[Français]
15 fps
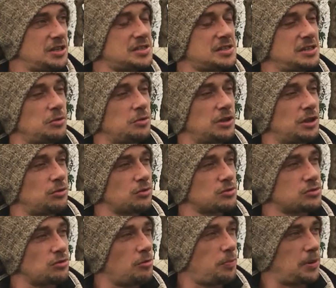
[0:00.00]
Ici, on est
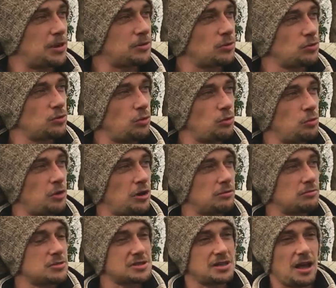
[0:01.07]
donc sur le plateau du
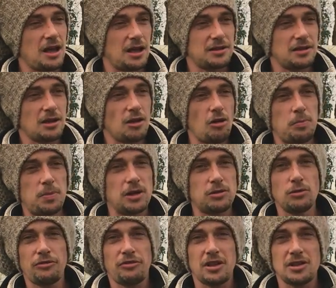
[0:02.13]
Roumois. C'est un des grands
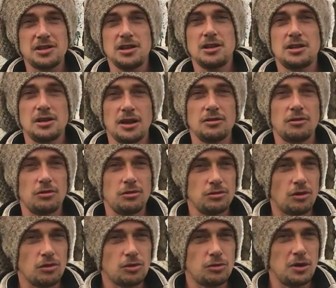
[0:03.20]
plateaux fertiles qu'il y a dans
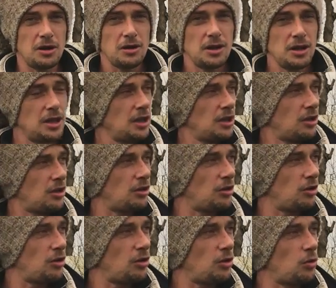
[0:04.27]
le coin.
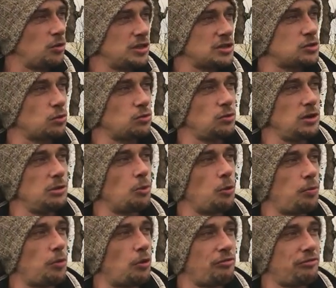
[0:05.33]
Euh, on est sur du
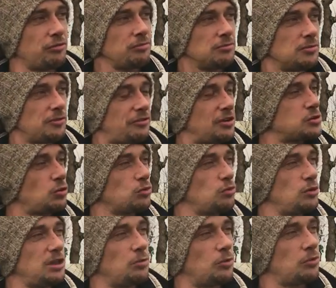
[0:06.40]
limon profond, enfin sur
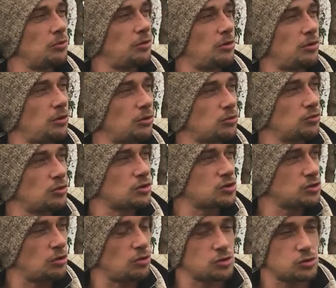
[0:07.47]
du limon, euh, tout
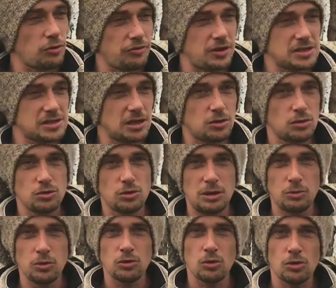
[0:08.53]
notre sol en surface c'est que du
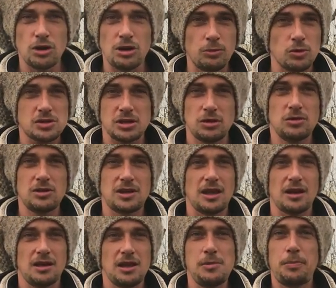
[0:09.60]
limon, donc le limon c'est une
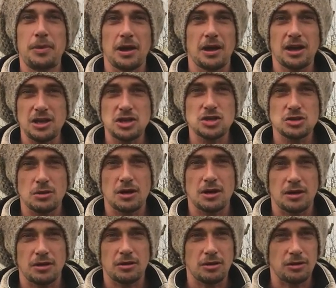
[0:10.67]
terre hyper riche, quoi.
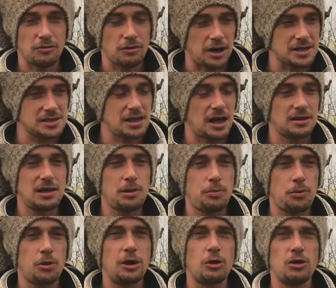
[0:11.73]
Euh, voilà, c'est un
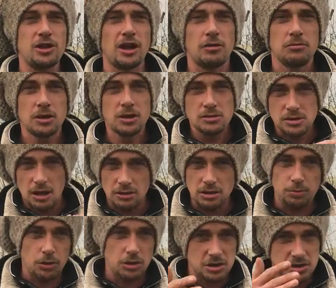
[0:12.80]
dépôt éolien, c'est un
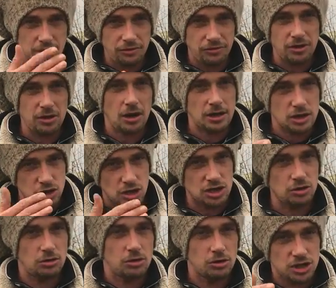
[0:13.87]
dépôt qui s'est fait à
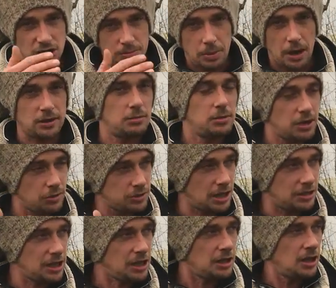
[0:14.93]
l'échelle géologique par des millions
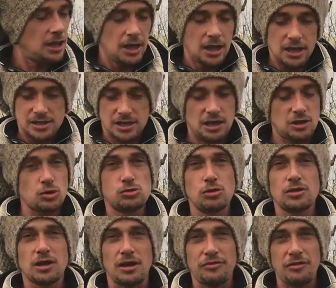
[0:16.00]
d'années, c'est quelque chose
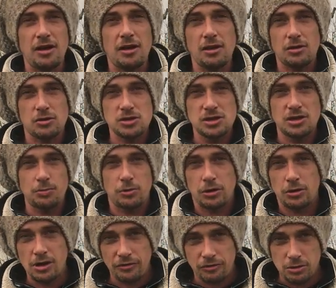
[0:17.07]
de très fin, hein. quand je dis
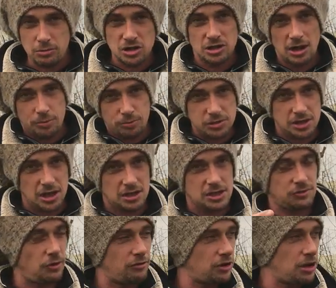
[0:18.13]
dépôt éolien, il faut imaginer la poussière
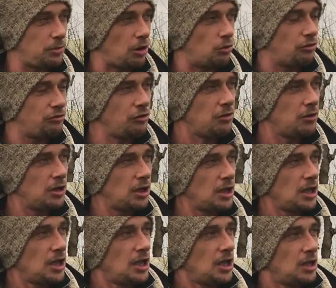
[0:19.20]
qui se fait envoler par le vent.
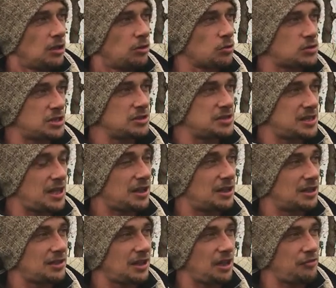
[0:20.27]
Donc c'est une
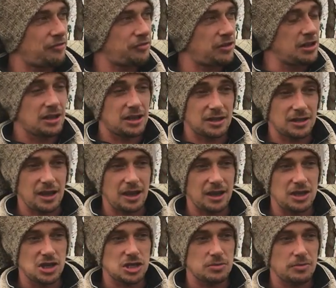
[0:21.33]
terre qui est très fine, qui est très
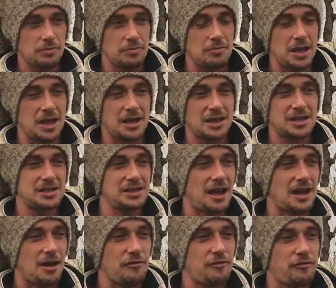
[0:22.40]
riche, mais
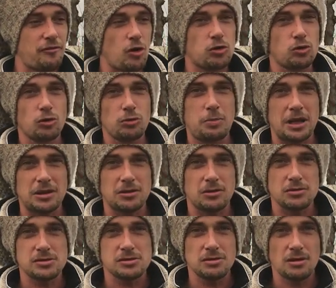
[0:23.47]
qui a un fort taux de
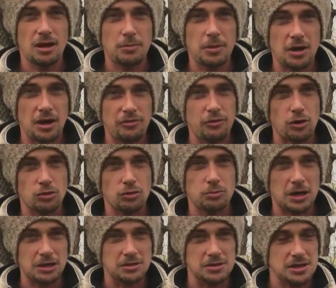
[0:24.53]
battance, un, fort taux
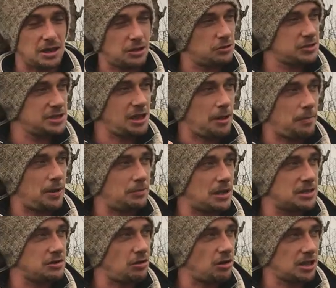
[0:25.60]
de battance, c'est-à-dire que s'il n'y a pas de
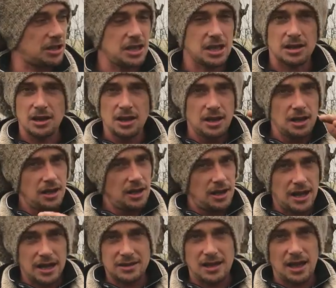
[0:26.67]
matière organique,
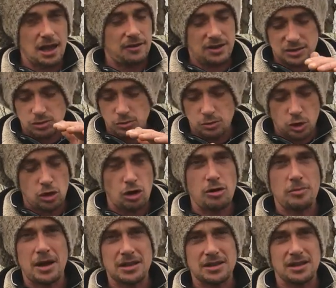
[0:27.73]
la terre elle va se
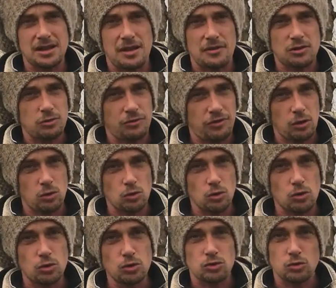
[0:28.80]
colmater, elle va te faire
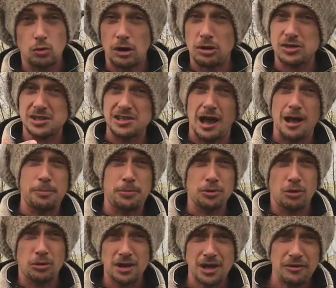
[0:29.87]
une croûte, ou alors s'il y a un
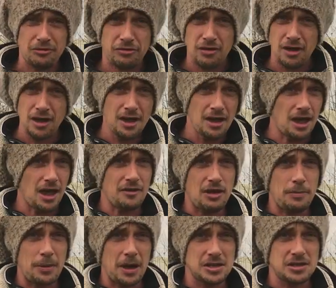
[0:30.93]
peu de relief, elle
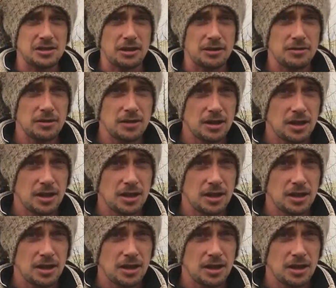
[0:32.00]
va partir.